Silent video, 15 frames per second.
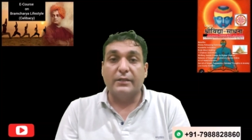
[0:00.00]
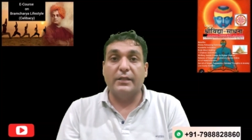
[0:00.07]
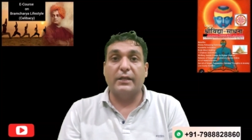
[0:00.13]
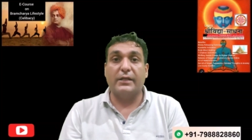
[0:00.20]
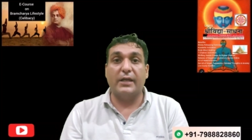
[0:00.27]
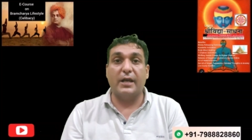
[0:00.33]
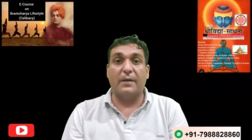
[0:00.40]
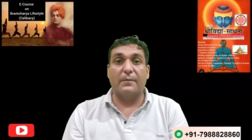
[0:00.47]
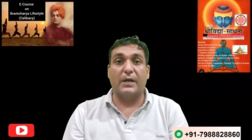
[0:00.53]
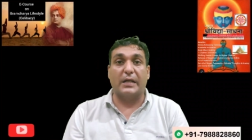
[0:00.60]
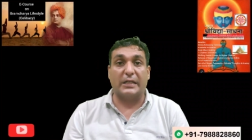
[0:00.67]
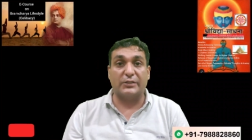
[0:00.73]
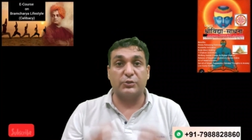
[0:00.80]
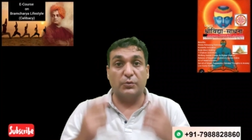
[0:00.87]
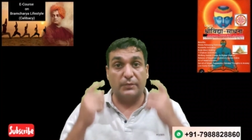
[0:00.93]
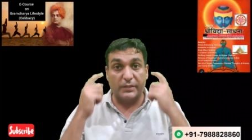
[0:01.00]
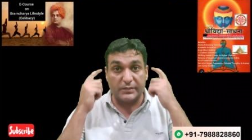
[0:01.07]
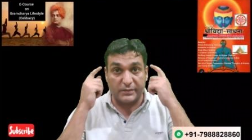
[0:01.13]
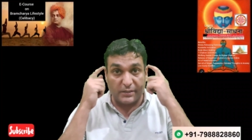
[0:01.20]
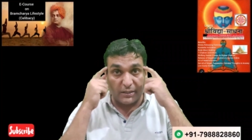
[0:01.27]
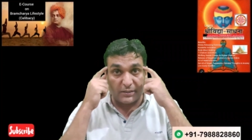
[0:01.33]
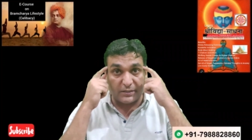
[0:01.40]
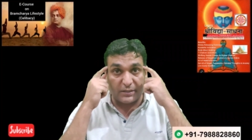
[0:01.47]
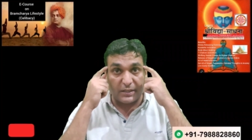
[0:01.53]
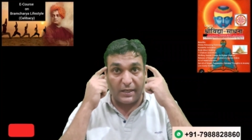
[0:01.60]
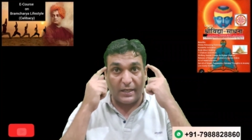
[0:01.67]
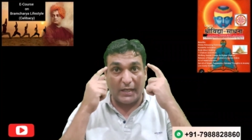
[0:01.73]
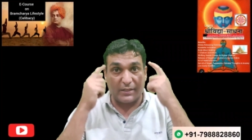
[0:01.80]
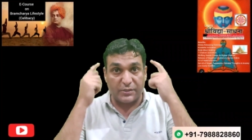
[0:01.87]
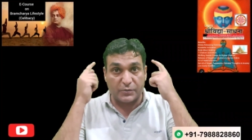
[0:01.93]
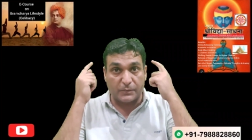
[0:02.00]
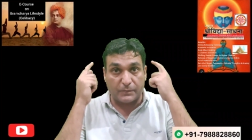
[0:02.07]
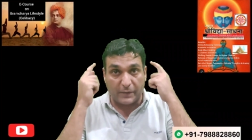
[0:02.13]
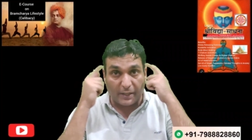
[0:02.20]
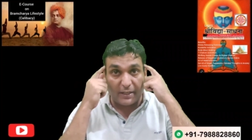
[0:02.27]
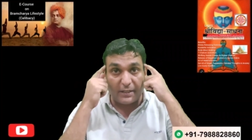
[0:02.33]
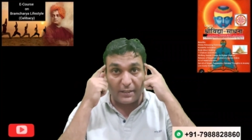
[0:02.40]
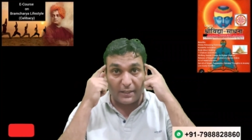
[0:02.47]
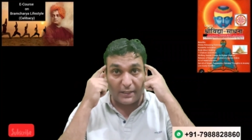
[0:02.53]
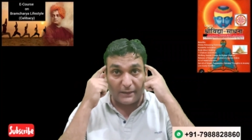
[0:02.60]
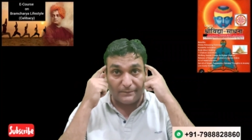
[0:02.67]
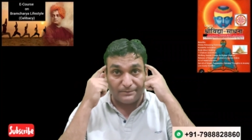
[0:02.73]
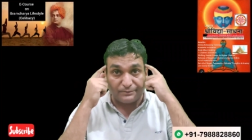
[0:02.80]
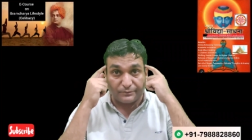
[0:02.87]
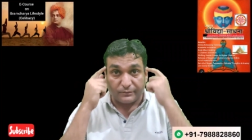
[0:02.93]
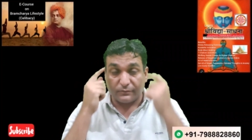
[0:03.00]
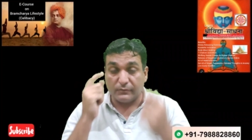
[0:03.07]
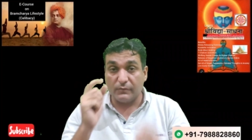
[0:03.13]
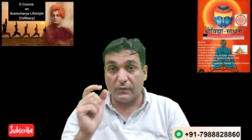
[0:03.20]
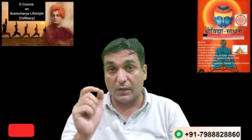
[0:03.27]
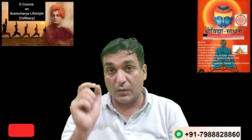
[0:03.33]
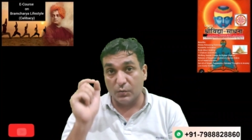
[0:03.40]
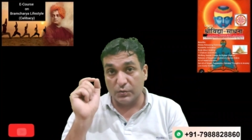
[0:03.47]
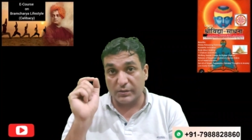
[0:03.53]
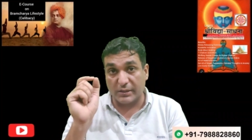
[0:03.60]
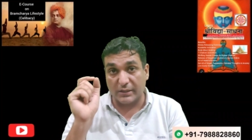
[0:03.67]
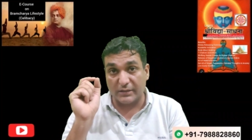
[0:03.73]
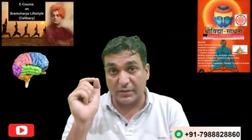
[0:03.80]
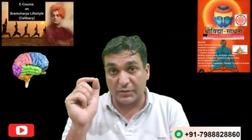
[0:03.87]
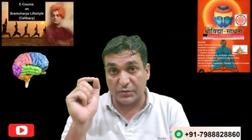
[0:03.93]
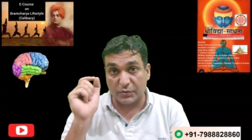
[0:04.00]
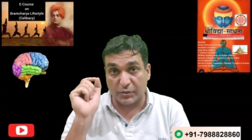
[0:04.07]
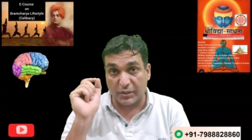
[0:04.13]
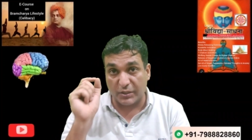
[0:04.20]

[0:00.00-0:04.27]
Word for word: देखिए हमारा जो मस्तिष्क है जो ब्रेन है उसके अंदर जो